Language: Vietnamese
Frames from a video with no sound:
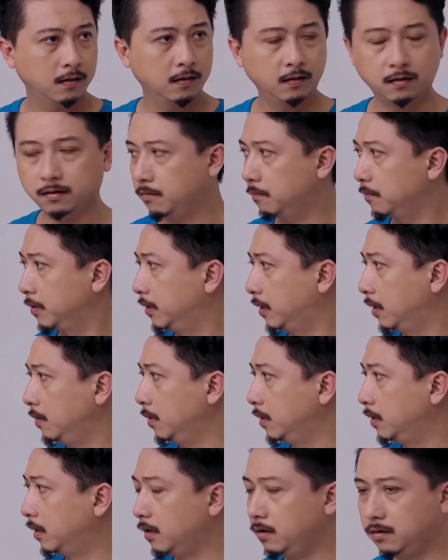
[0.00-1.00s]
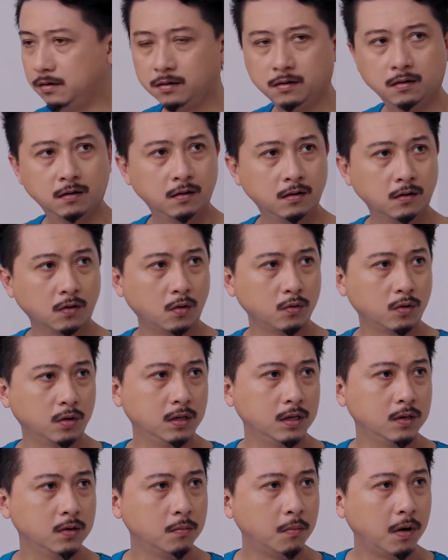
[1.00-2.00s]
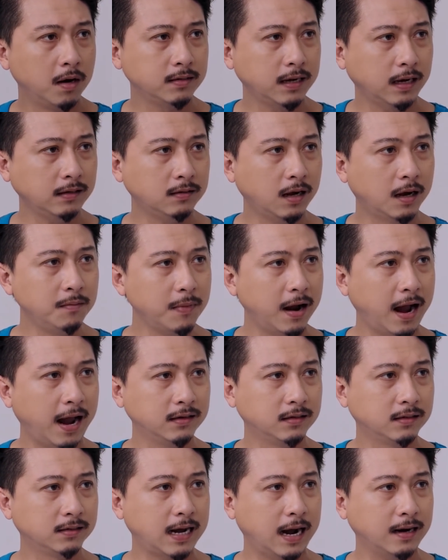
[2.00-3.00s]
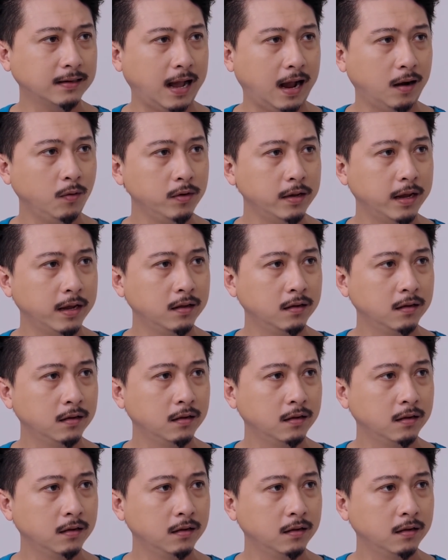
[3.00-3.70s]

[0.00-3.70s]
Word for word: Bình tĩnh. Có chuyện gì mới sáng sớm mà hai người căng thẳng quá vậy?